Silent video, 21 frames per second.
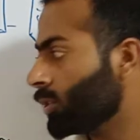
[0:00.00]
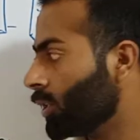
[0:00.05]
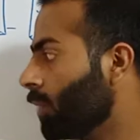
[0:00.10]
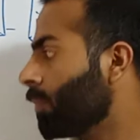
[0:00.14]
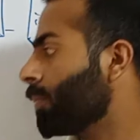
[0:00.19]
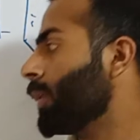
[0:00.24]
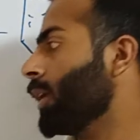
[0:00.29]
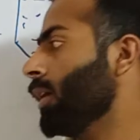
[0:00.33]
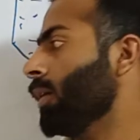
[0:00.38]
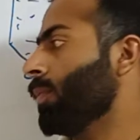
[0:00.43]

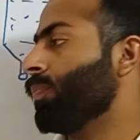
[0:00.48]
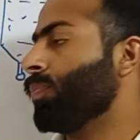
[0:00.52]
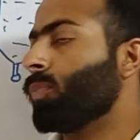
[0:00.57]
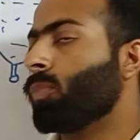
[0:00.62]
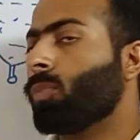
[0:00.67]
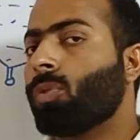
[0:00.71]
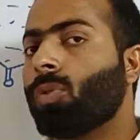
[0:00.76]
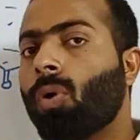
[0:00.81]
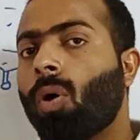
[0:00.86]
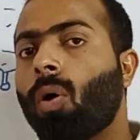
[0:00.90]
जबकि
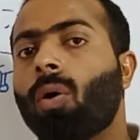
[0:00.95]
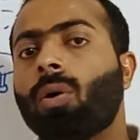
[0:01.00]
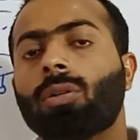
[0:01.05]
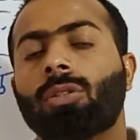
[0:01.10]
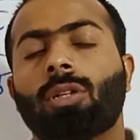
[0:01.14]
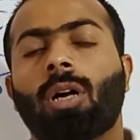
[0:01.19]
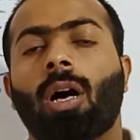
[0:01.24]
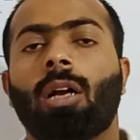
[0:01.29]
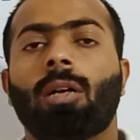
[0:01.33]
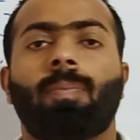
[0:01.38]

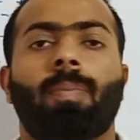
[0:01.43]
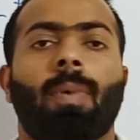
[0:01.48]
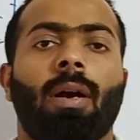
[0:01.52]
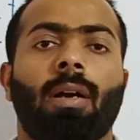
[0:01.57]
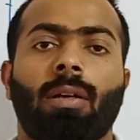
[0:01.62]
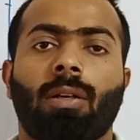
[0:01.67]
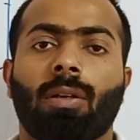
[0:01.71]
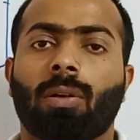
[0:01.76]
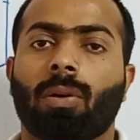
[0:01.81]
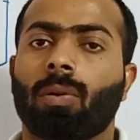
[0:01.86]
नॉन चार्ज
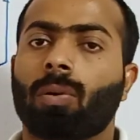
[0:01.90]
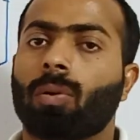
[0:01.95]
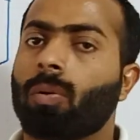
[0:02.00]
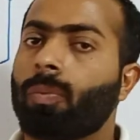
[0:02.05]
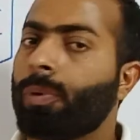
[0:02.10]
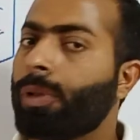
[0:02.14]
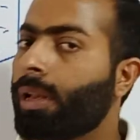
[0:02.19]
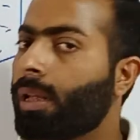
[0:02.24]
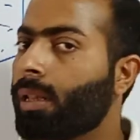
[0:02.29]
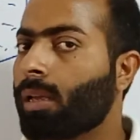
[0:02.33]
पार्टिकल
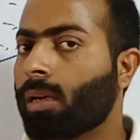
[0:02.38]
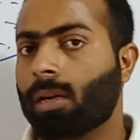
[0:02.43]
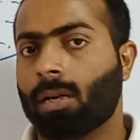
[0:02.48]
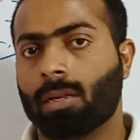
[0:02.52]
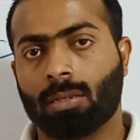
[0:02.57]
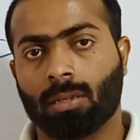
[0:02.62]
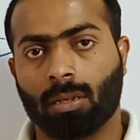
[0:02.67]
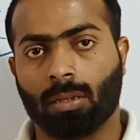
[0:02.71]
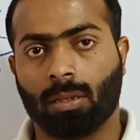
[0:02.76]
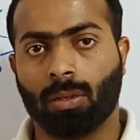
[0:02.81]
को भी अलहदा
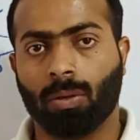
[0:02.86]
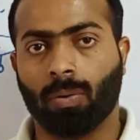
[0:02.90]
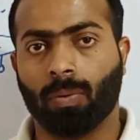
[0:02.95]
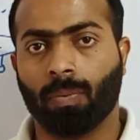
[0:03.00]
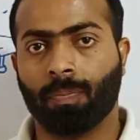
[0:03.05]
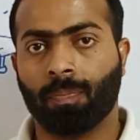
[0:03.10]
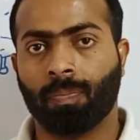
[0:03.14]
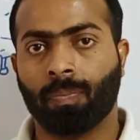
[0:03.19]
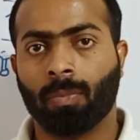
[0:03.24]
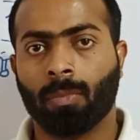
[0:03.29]
कर सकते हो
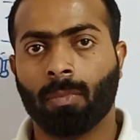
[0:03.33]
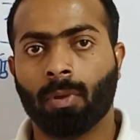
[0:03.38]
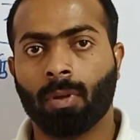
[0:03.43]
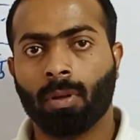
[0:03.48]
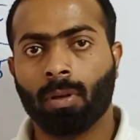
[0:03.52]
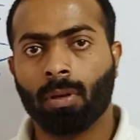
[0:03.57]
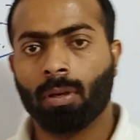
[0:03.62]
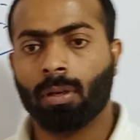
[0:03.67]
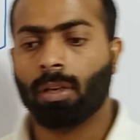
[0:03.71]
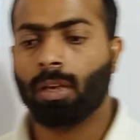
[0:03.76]

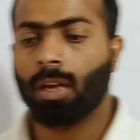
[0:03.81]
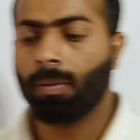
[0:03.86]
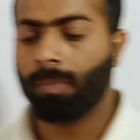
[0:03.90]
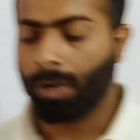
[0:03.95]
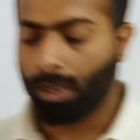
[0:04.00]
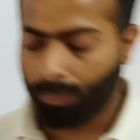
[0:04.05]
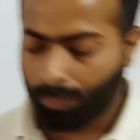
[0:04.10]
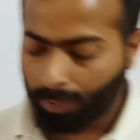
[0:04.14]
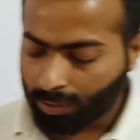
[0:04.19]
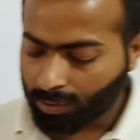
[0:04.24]
ये
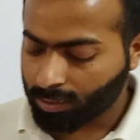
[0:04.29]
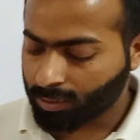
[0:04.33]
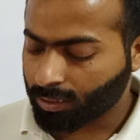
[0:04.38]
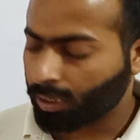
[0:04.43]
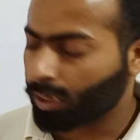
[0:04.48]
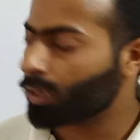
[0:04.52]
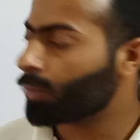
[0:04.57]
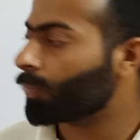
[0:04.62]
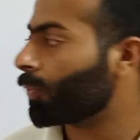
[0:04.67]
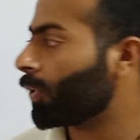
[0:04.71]
हमारे पास
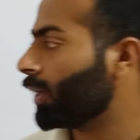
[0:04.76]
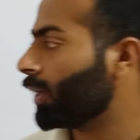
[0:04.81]
थर्ड